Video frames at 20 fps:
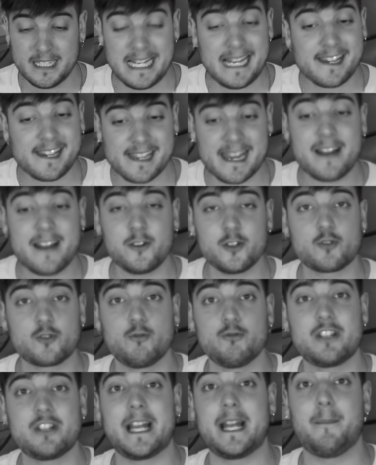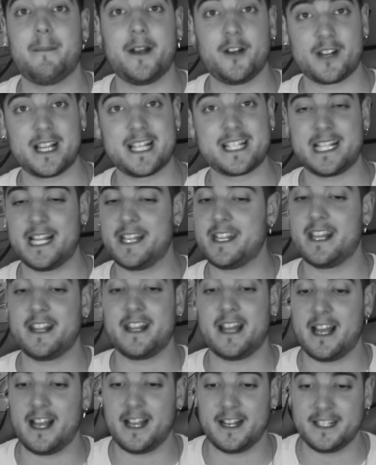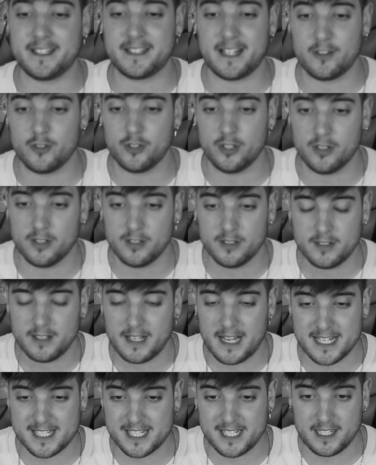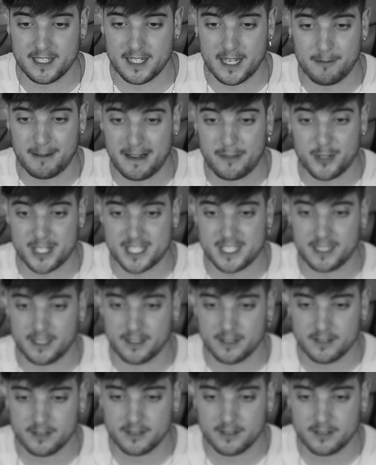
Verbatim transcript: es raro escuchar a Mario Castañeda gritando así, hablando así.